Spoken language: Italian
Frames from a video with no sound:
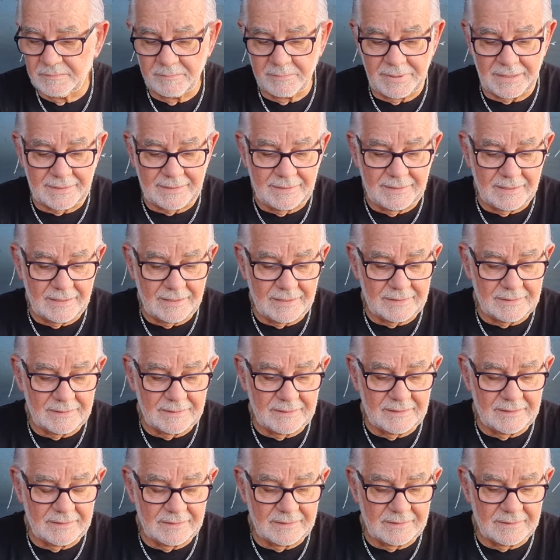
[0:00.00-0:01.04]
perché
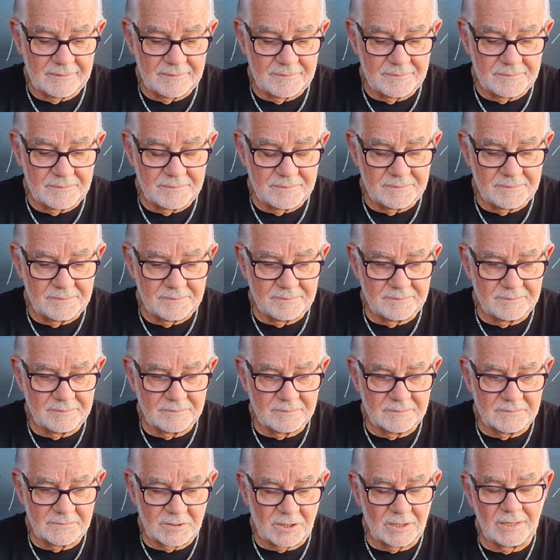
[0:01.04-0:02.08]

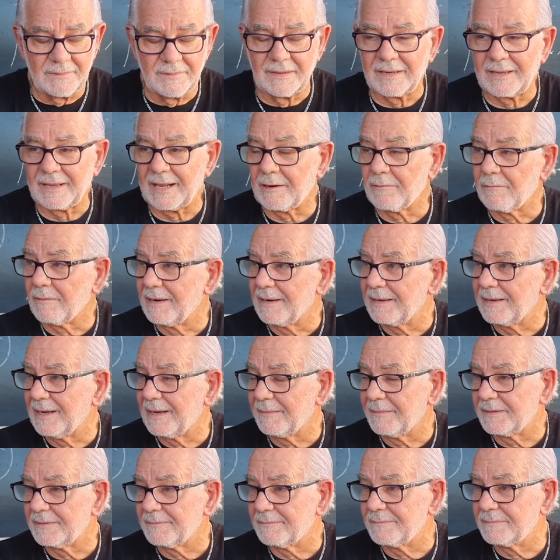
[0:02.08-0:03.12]
ehm, ci deve creare un
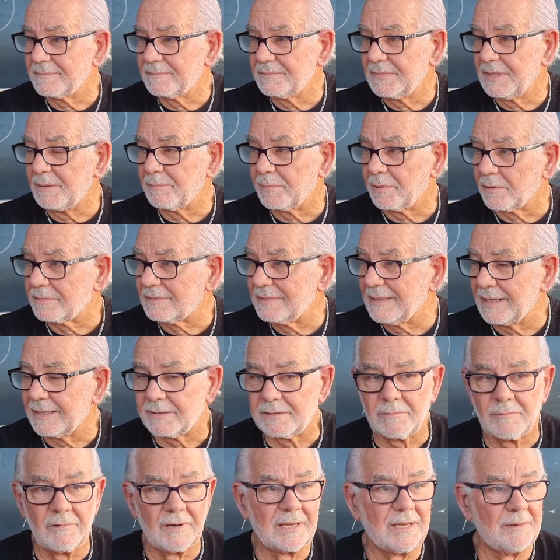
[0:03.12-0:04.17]
legame
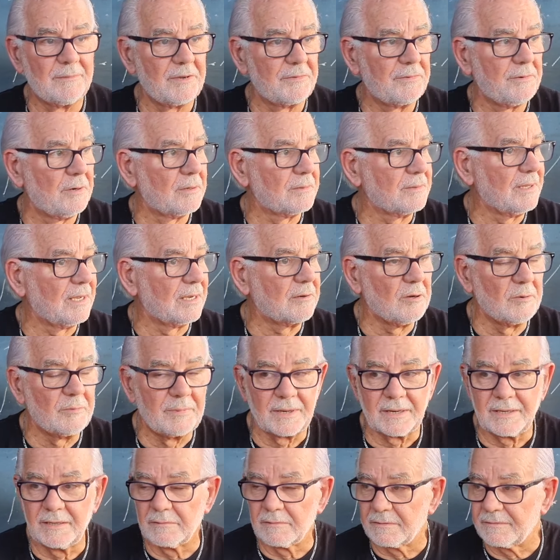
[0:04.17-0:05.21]
importante, un legame forte. Ecco
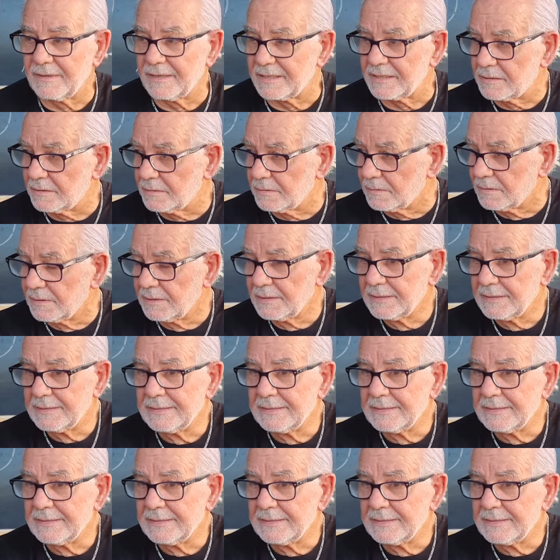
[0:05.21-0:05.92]
perché ho chiesto